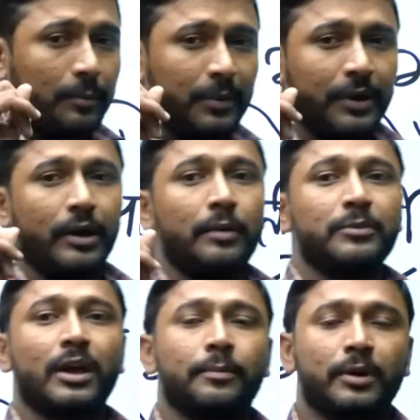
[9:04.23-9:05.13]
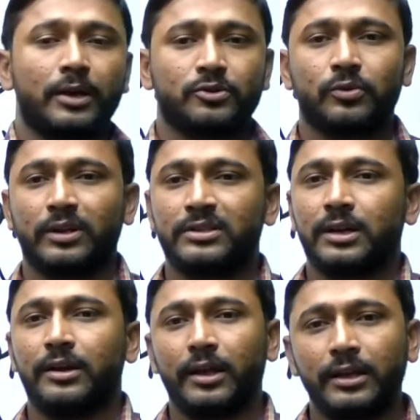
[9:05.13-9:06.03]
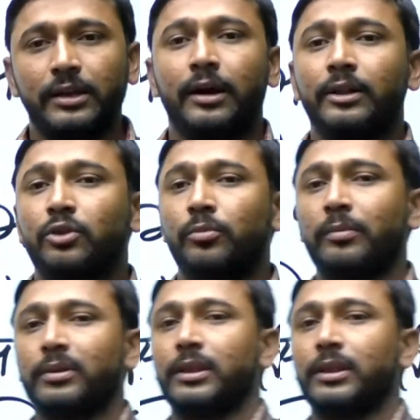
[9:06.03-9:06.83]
परिणाम या आपका स्कोर अच्छा नहीं रहा तो मैं बता